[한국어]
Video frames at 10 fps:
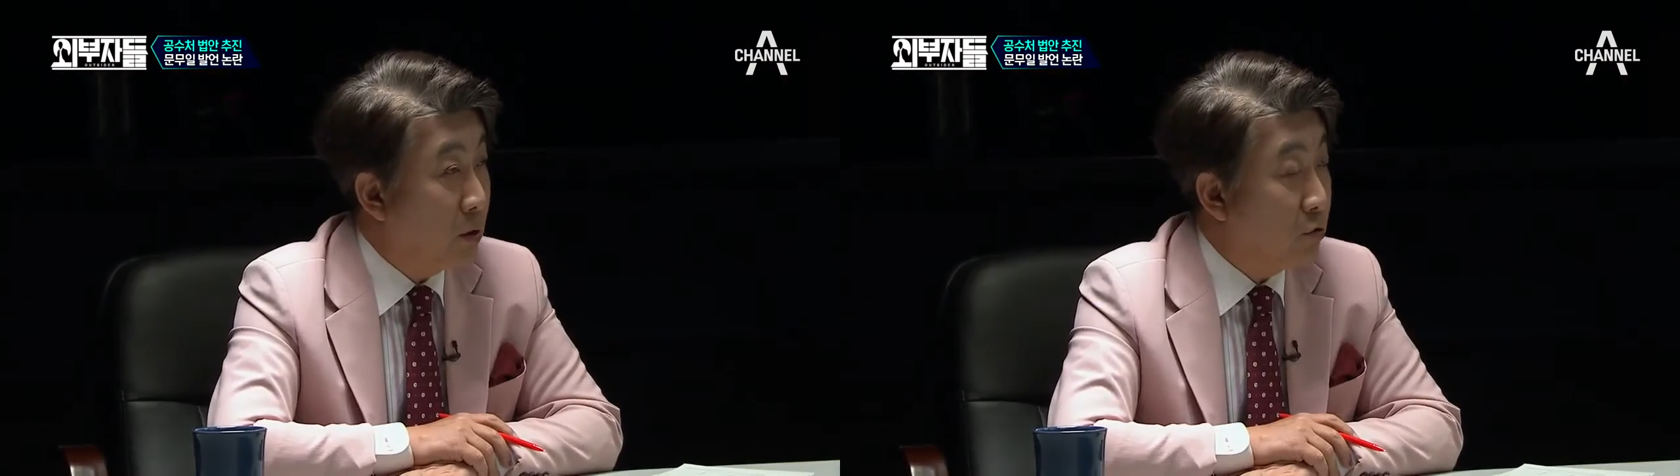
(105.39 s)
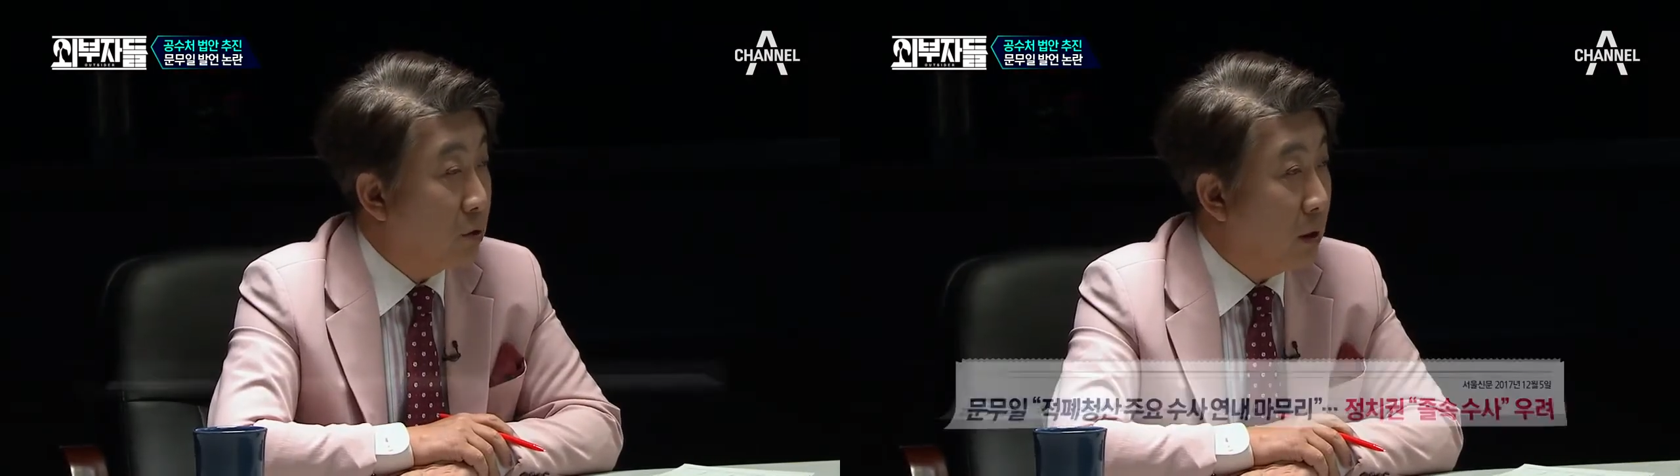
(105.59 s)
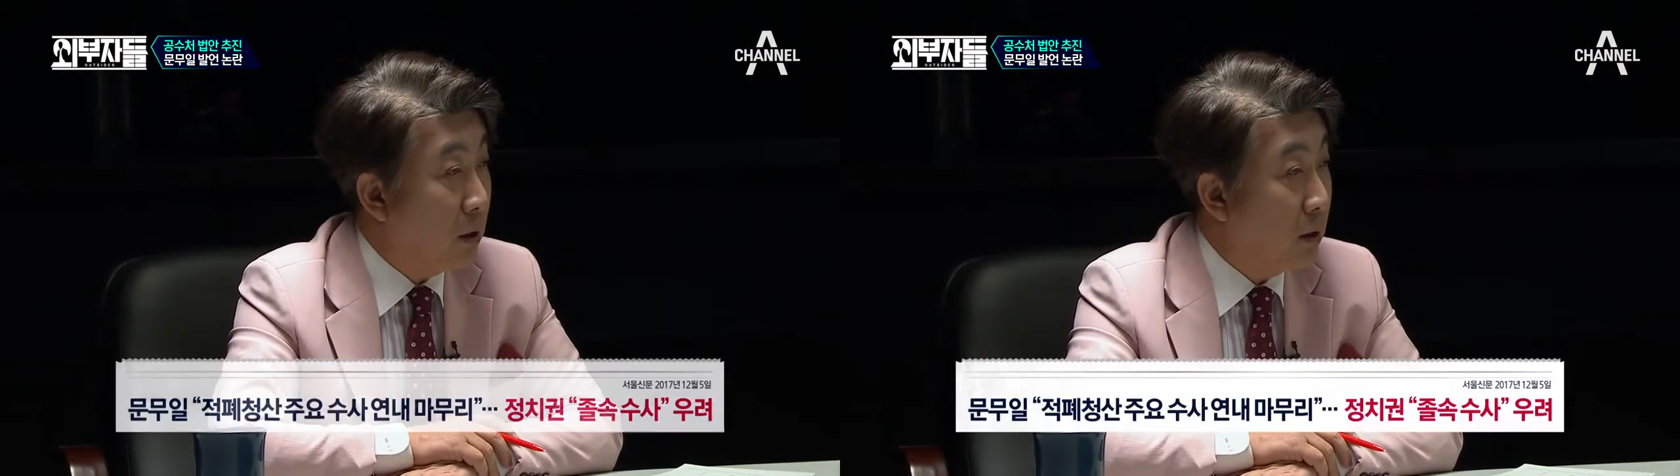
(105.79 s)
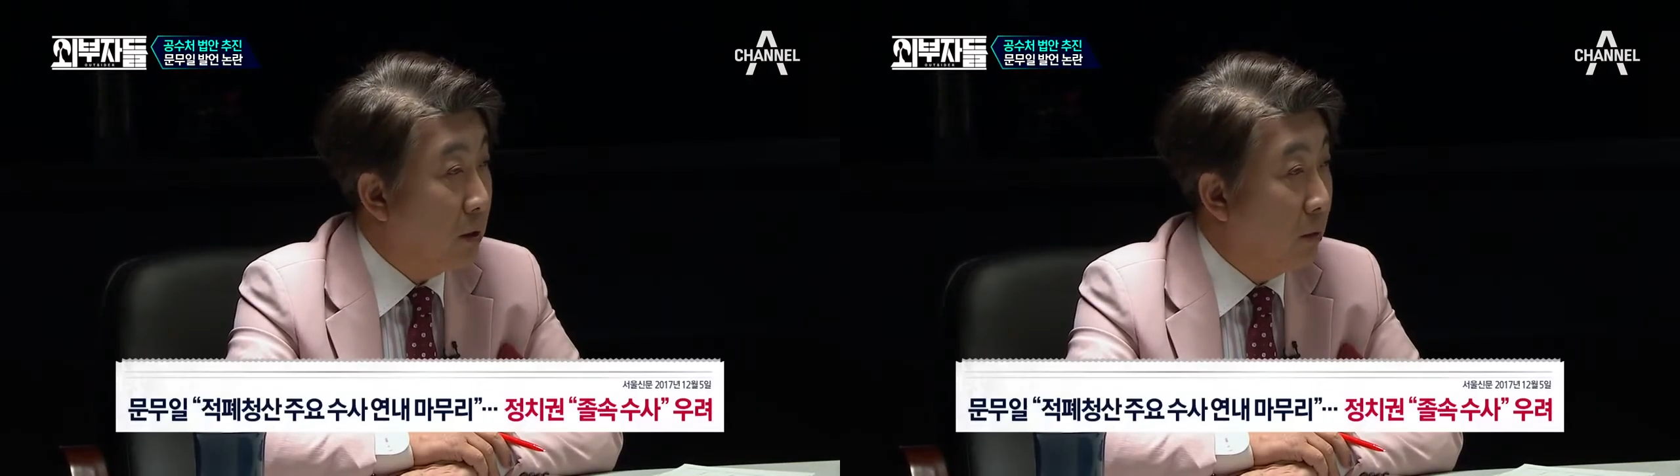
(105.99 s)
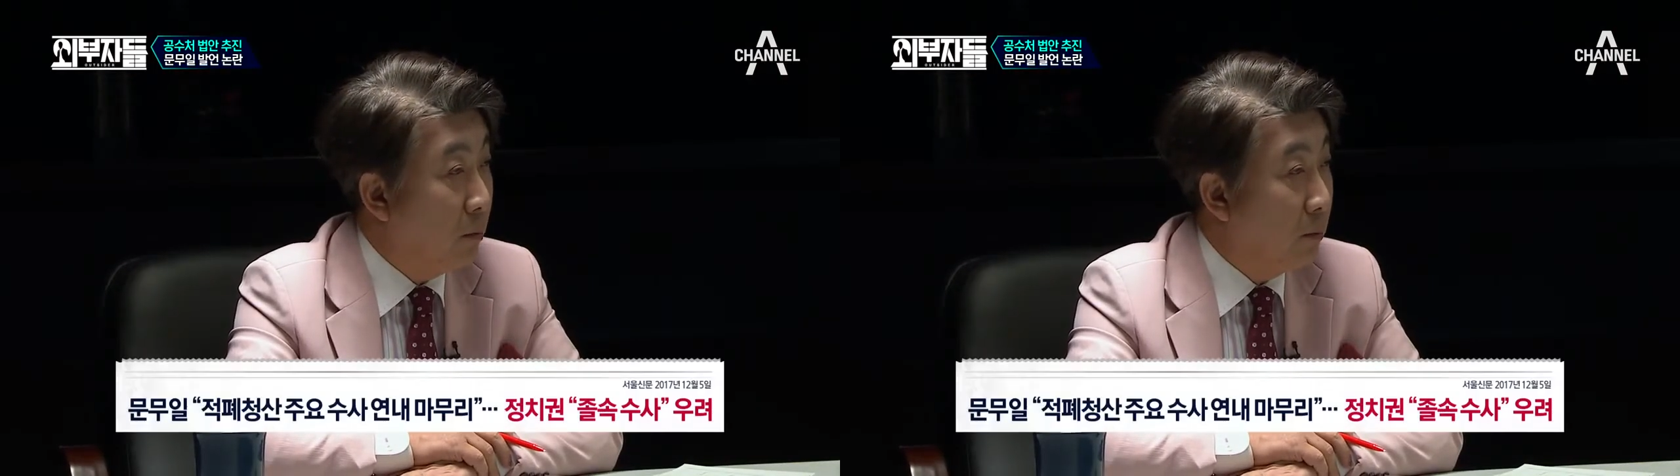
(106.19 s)
수사
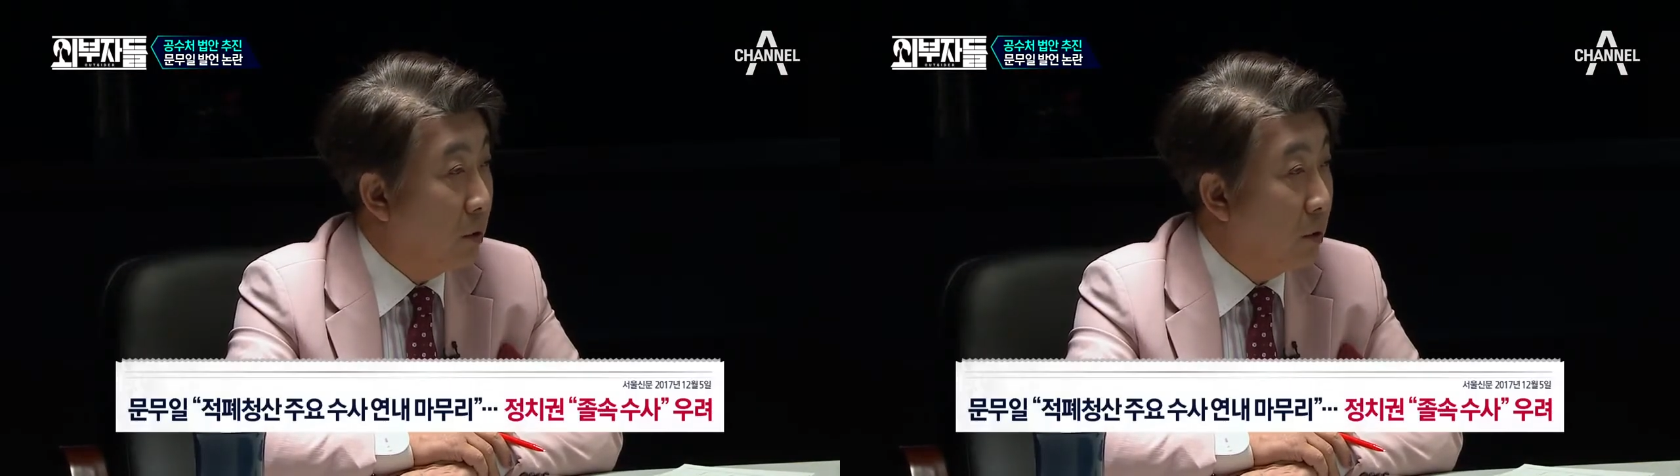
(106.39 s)
연,